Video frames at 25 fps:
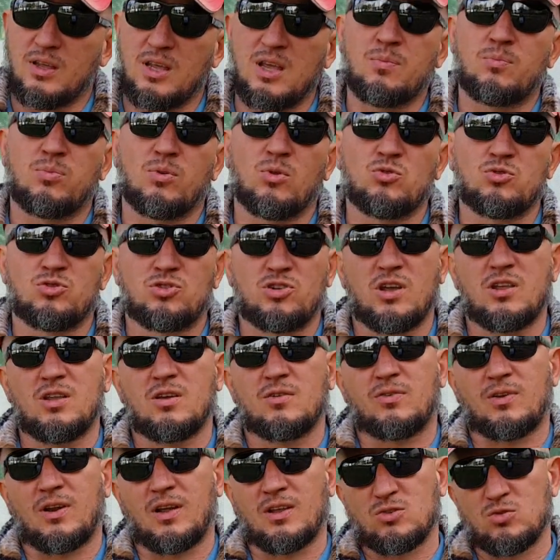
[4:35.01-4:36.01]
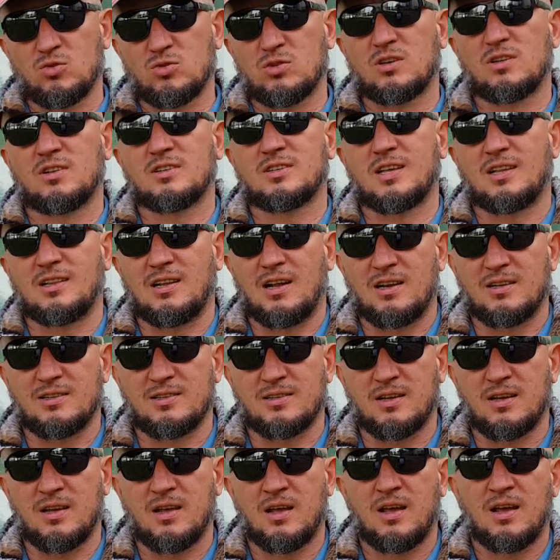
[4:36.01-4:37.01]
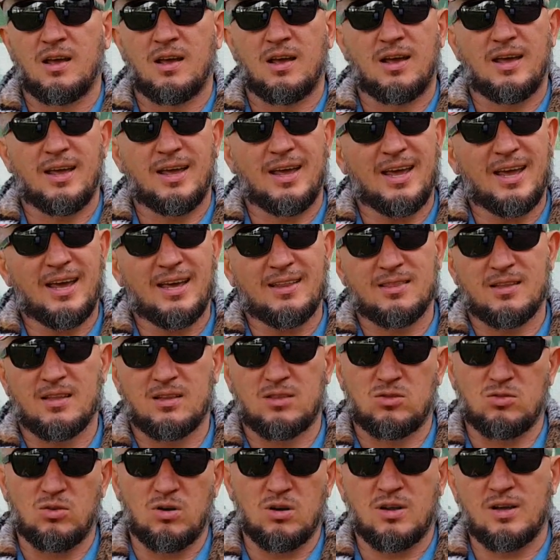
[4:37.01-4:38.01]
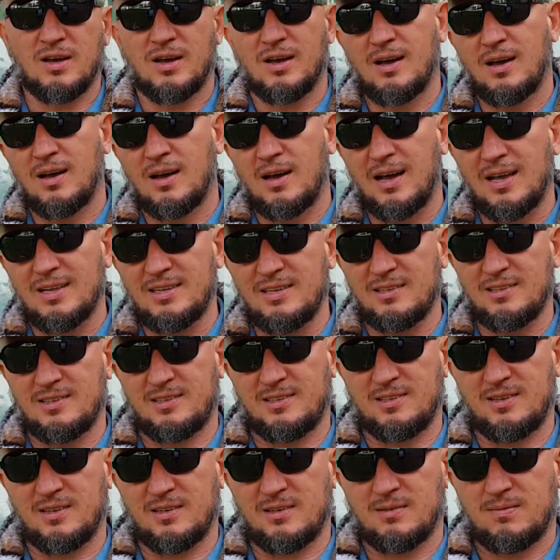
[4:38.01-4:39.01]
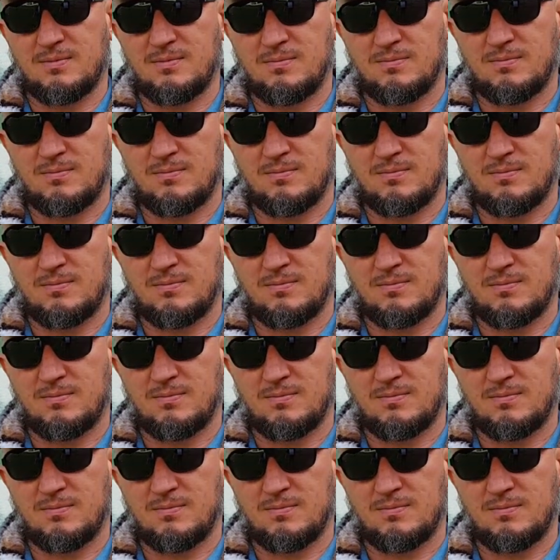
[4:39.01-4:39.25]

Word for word: и получение французской национальности – это только один из них.